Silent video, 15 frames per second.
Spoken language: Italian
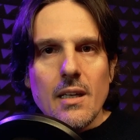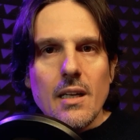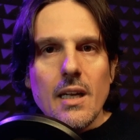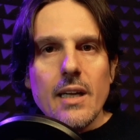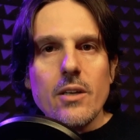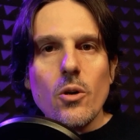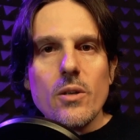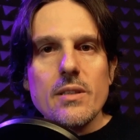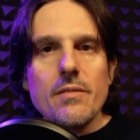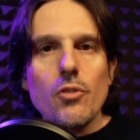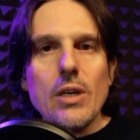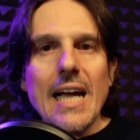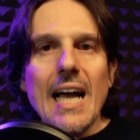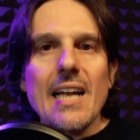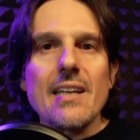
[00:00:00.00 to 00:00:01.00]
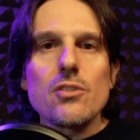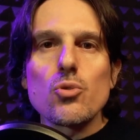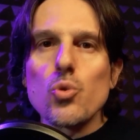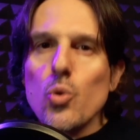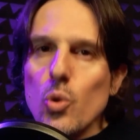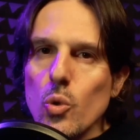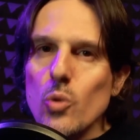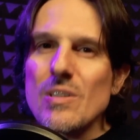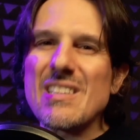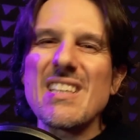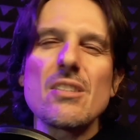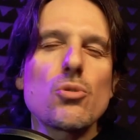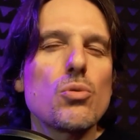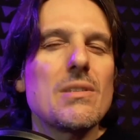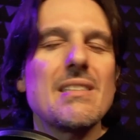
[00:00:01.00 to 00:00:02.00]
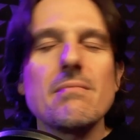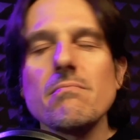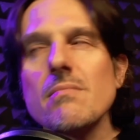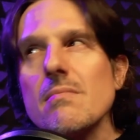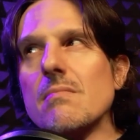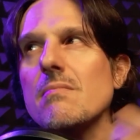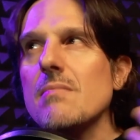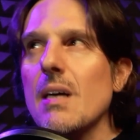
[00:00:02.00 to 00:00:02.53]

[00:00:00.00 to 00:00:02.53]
Le corde vocali sono tessuti mm,